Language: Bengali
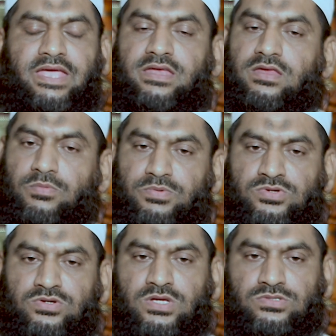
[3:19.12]
এটিও
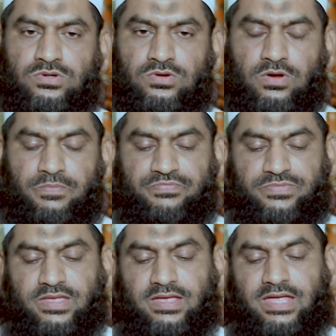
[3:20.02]
প্রশংসাযোগ্য
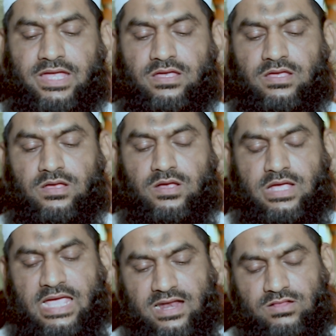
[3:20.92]

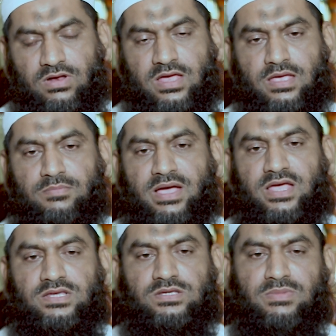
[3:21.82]
খেলাধুলায়
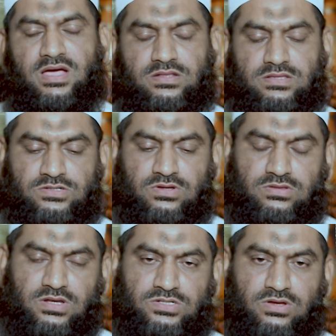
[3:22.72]
মায়ের মা তার
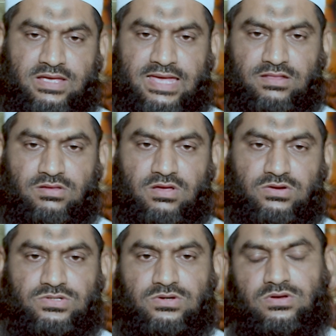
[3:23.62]
সন্তানের সঙ্গে খেলাধুলায়
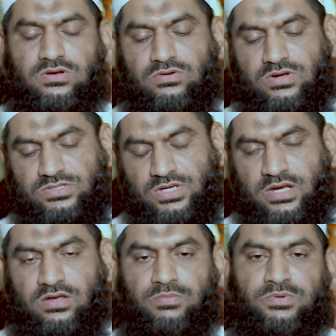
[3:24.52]
অংশগ্রহণ করেছে
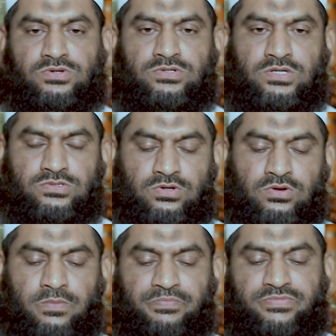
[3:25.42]
এটিও
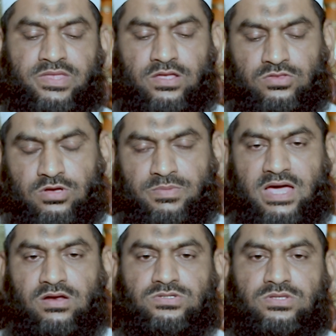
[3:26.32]
প্রশংসাযোগ্য তবে
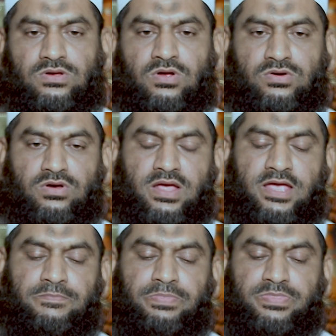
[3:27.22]
আলোচিত
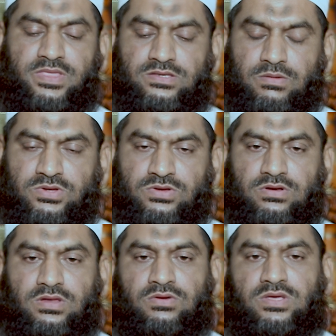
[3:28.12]
ঘটনায় যে
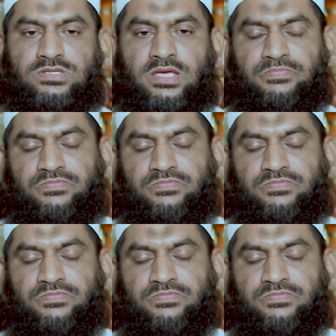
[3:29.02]
বিষয়টি হয়েছে